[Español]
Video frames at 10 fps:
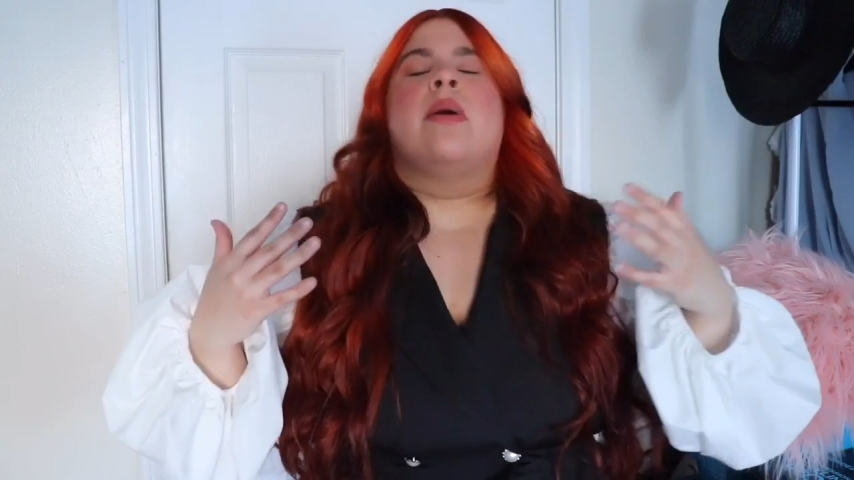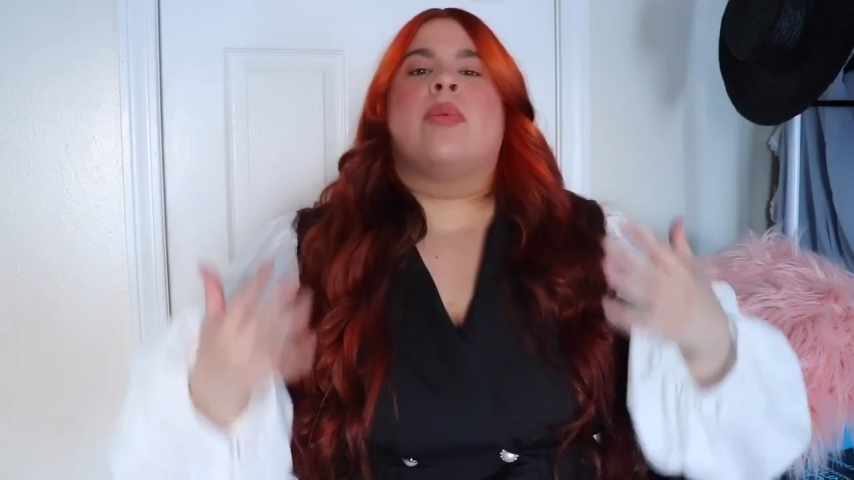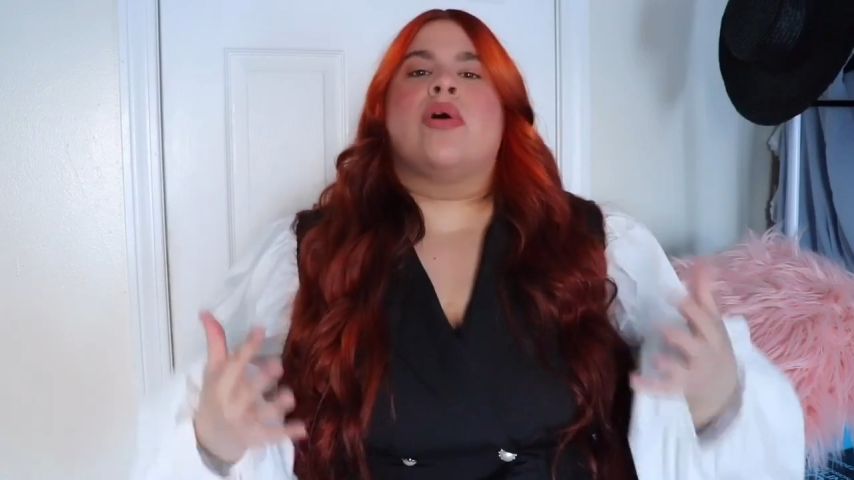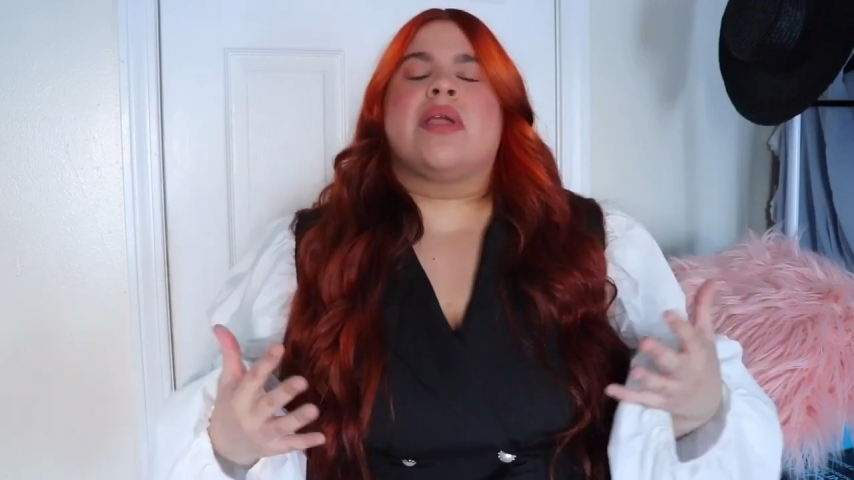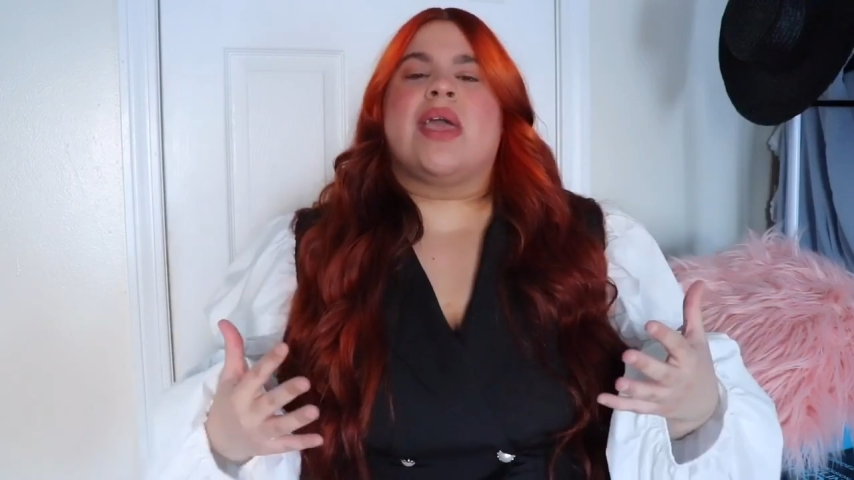
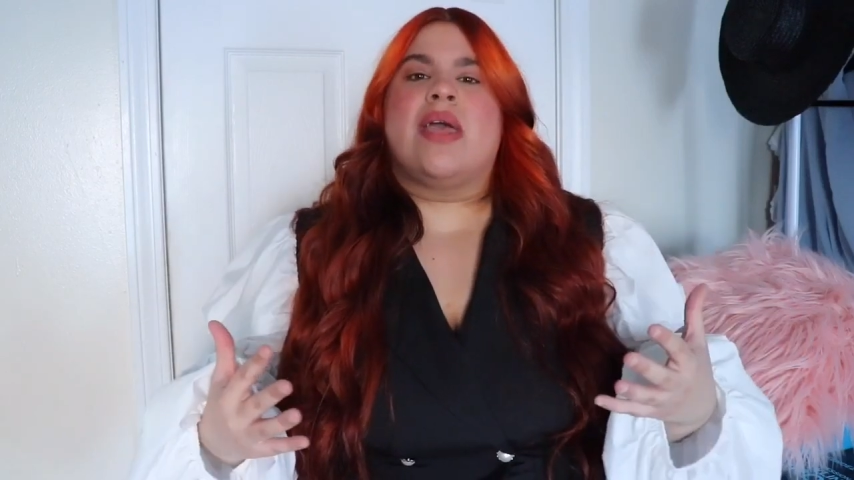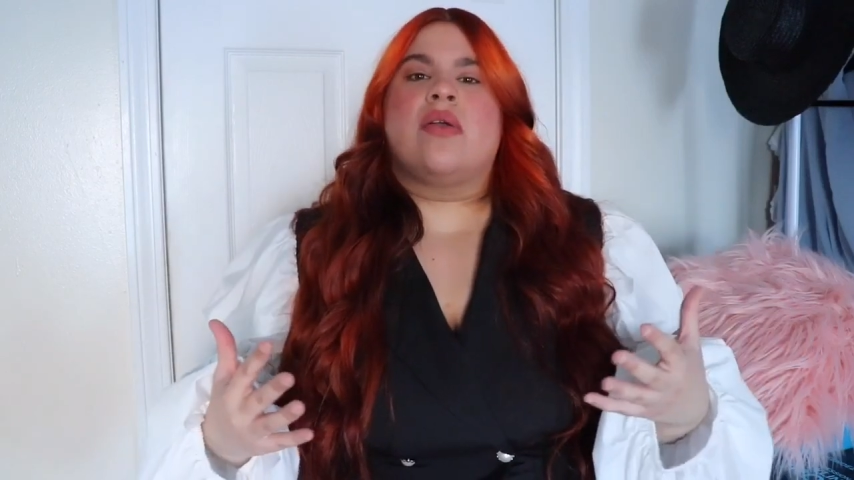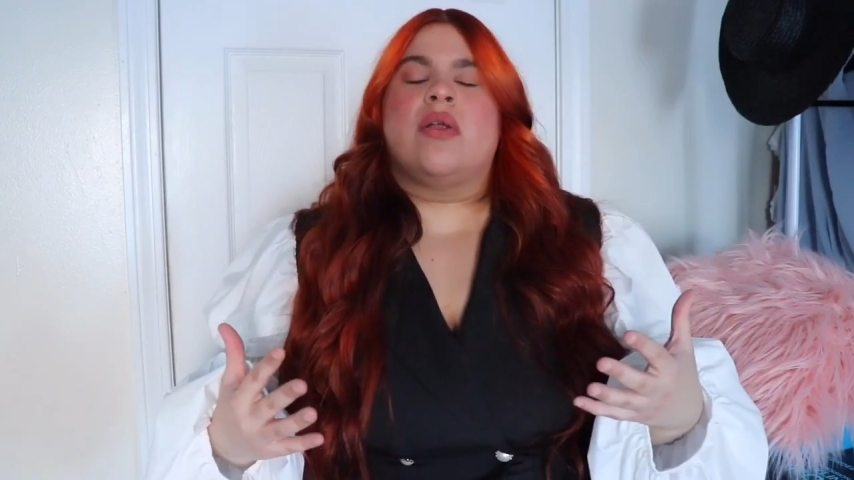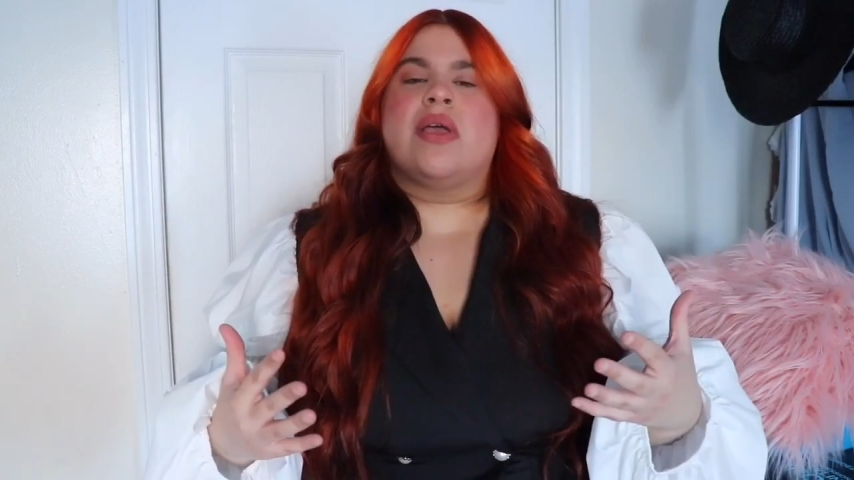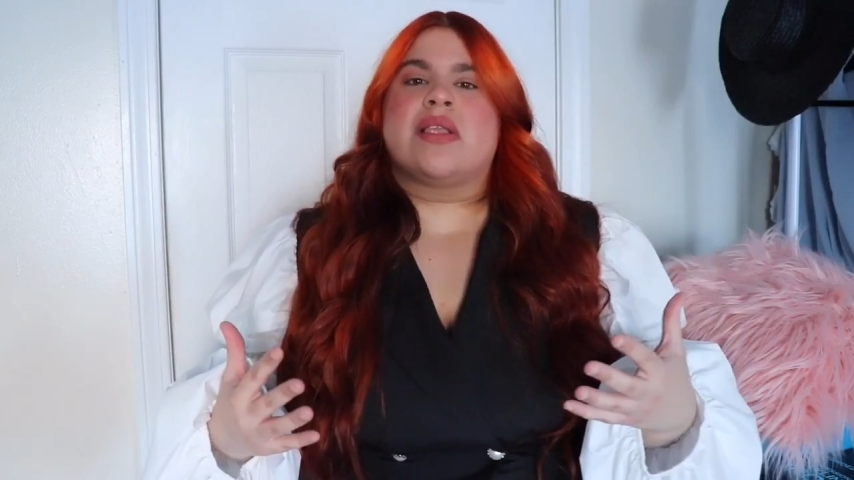¿Por qué
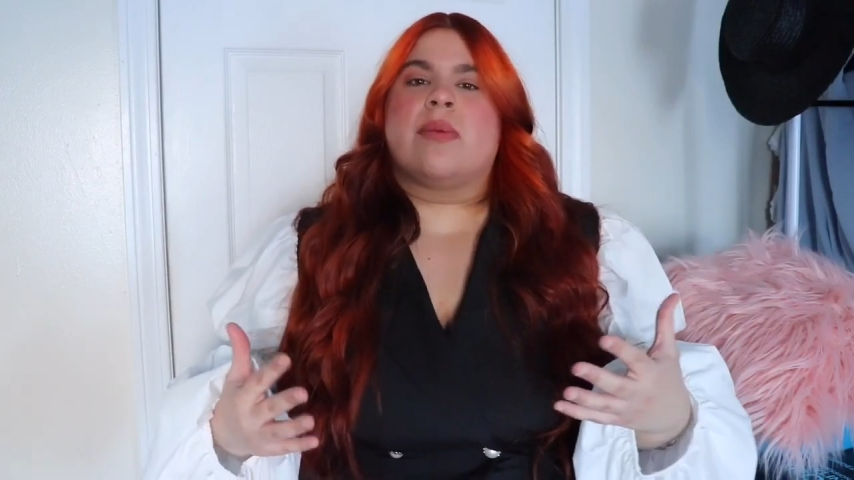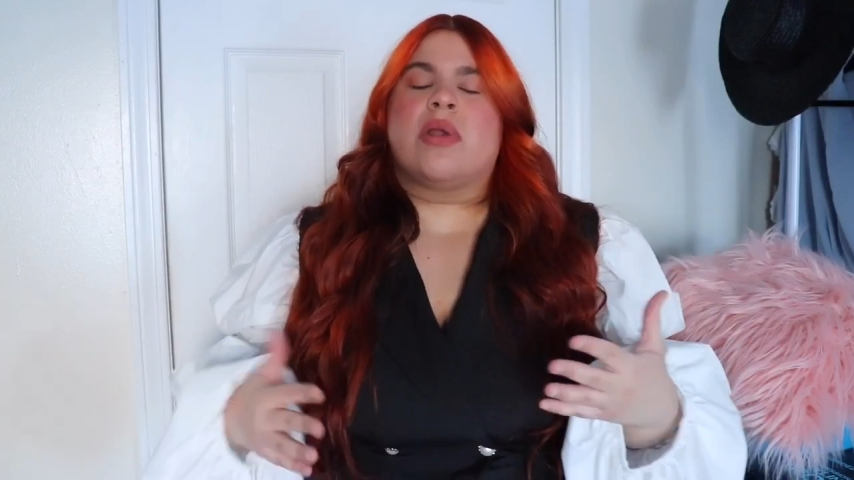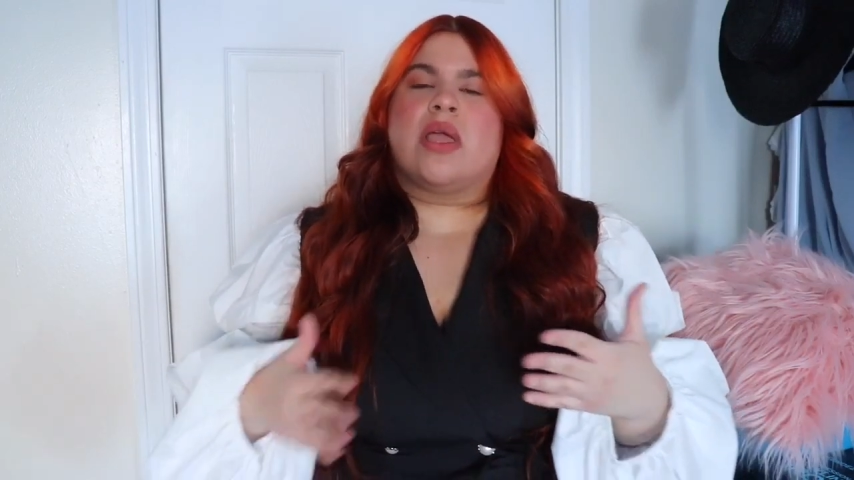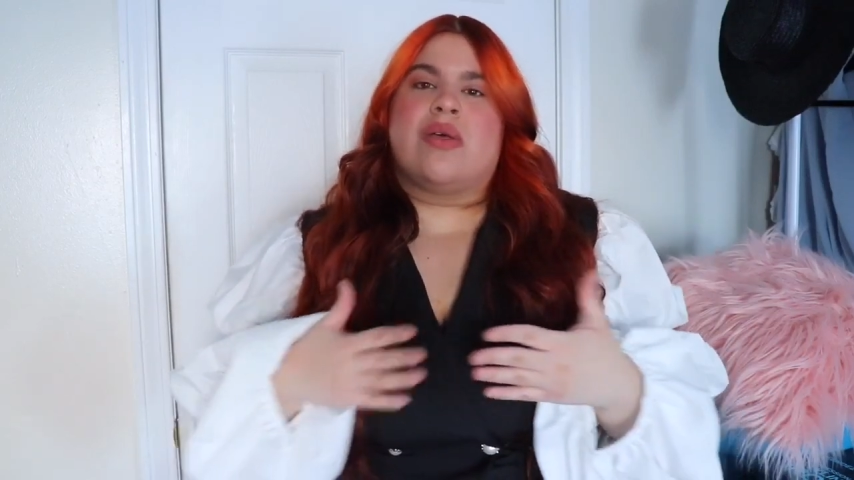yo lo hice? Porque